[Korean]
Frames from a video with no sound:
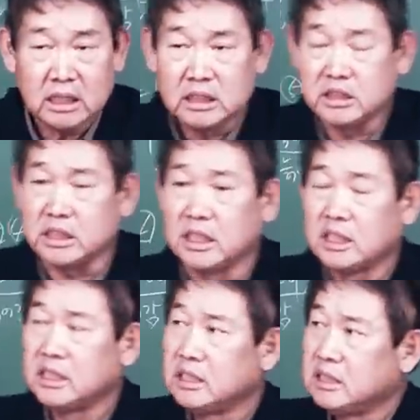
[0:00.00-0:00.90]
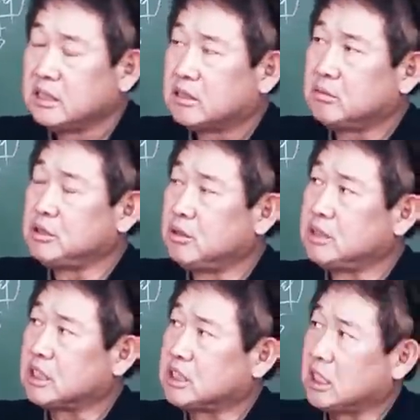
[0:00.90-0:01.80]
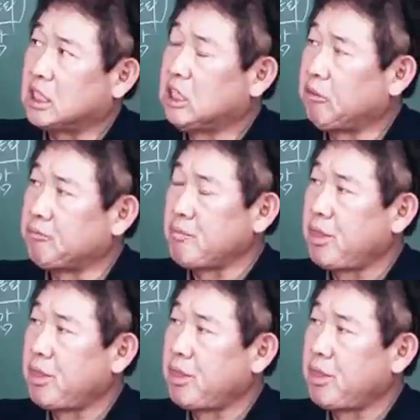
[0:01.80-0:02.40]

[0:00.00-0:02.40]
그지? 그럼 이런 얘기잖아.